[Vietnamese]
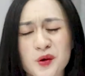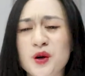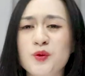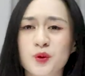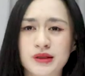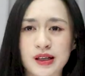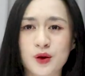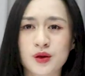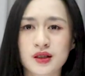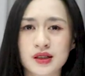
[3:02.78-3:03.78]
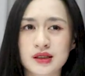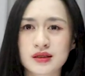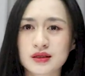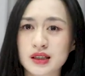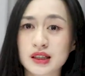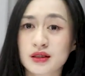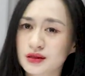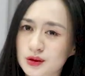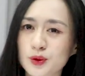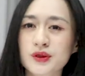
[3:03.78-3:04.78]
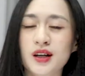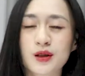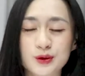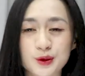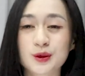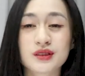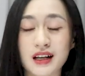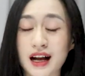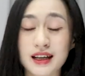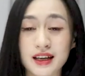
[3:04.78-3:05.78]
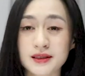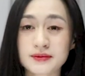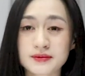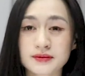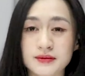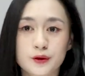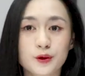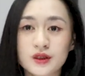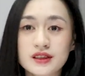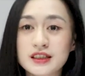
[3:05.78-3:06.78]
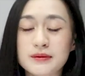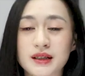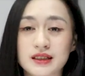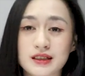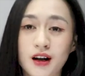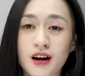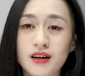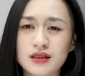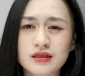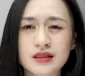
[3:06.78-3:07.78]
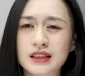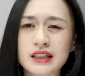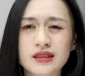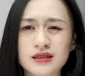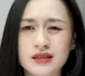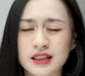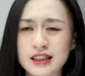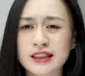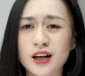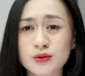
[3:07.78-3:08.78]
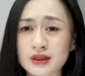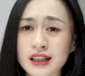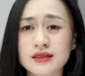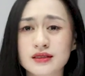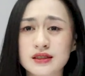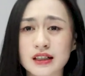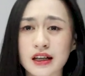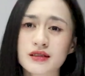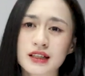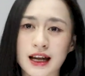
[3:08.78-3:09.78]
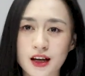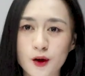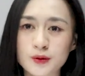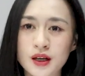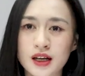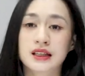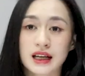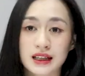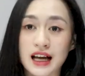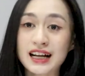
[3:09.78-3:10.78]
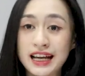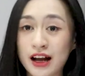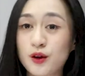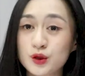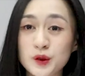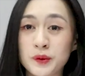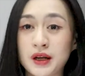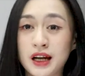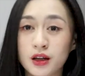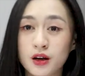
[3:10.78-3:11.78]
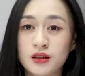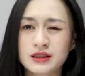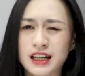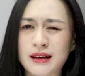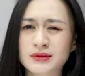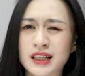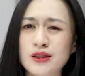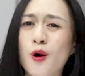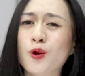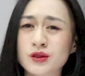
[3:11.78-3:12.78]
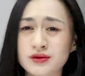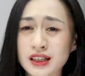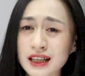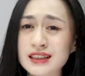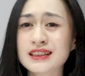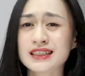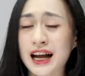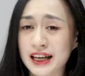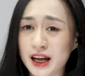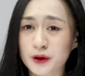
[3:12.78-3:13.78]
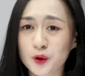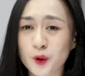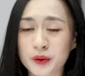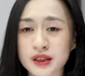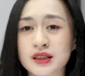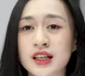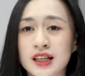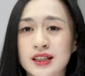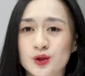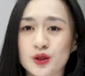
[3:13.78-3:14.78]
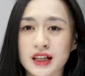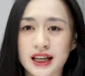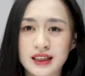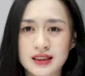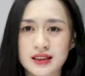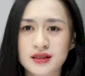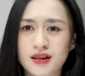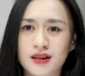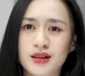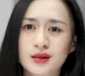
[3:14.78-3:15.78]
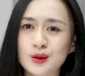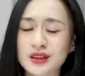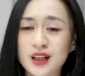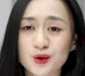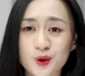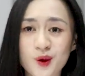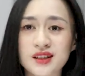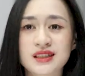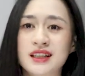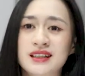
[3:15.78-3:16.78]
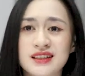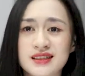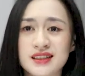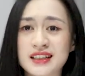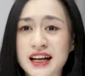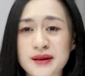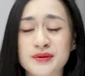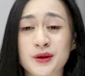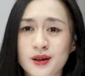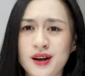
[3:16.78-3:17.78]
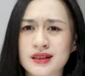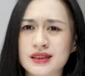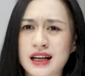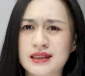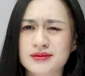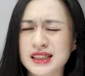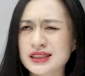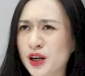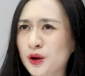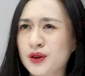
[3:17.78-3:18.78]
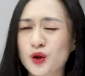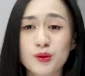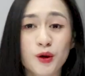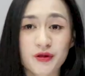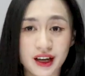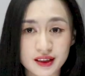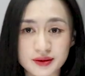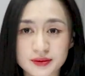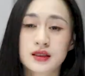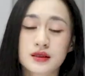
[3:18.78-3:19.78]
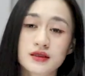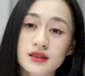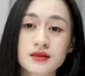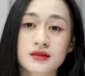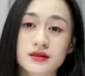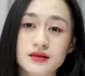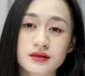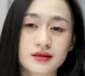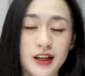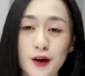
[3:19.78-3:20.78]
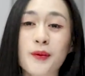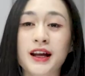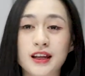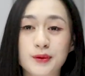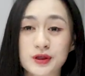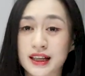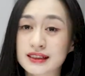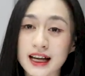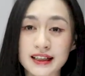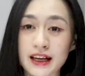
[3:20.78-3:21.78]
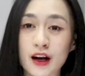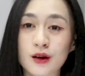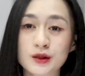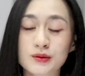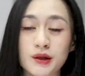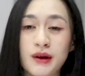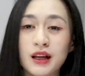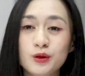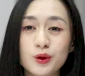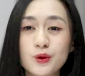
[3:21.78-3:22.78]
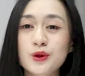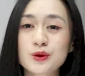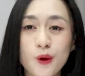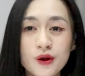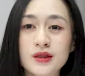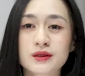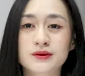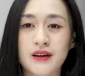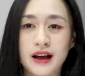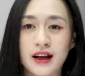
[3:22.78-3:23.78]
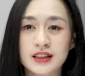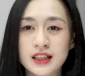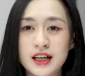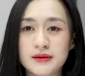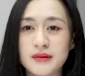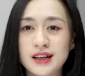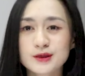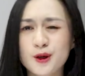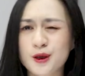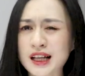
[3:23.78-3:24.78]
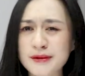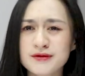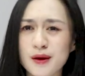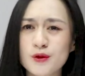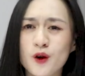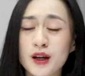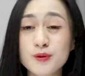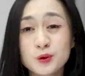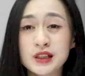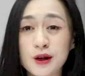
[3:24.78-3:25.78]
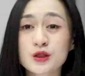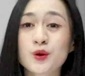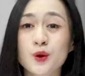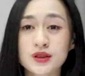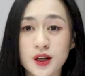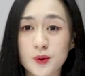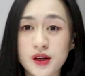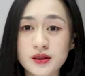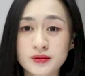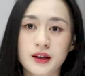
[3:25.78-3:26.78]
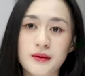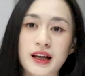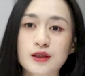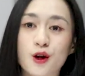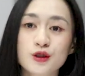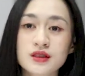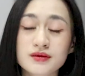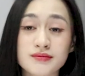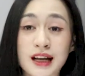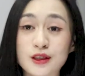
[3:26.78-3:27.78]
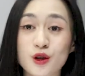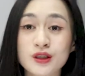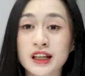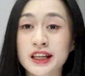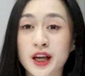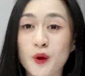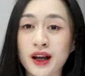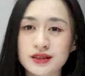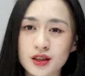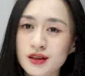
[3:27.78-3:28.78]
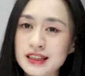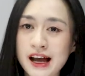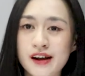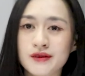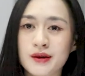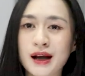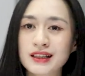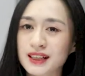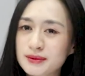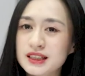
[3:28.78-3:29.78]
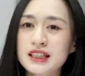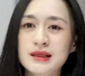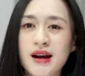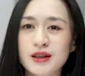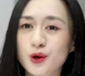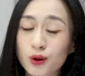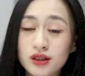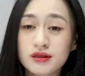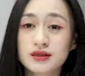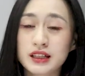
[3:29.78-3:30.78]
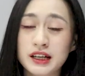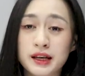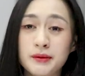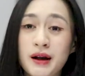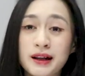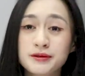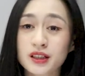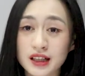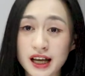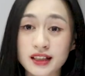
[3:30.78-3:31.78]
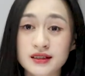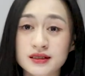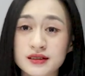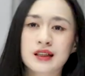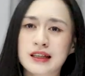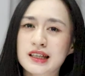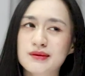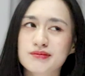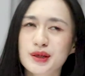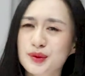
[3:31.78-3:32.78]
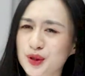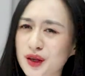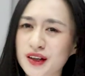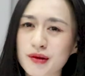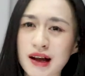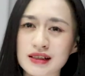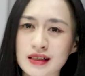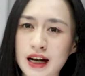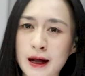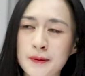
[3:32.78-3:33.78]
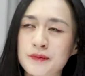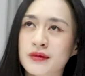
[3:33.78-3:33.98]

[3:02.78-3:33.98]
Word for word: không có mục tiêu thì đúng là không thu hút được ai hết. Phụ nữ ấy mà thì họ cực kỳ cực kỳ không thích những cái người đàn ông đã nghèo nhưng mà lại còn cảm thấy ổn với cái tình trạng nghèo đấy của mình. Suốt ngày chỉ có đút tay túi quần này, đi chơi game này, hoặc là đi nhậu và ngồi bốc phét. Nhưng nếu bạn là một chàng trai nghèo nhưng mà bạn luôn luôn nỗ lực và bạn có tham vọng, có cái mục tiêu trong cuộc sống ấy, bạn có những bạn có những cái kế hoạch rõ ràng và bạn chăm chỉ, bạn nỗ lực để bạn vươn lên, thì mình muốn nói với các bạn rằng là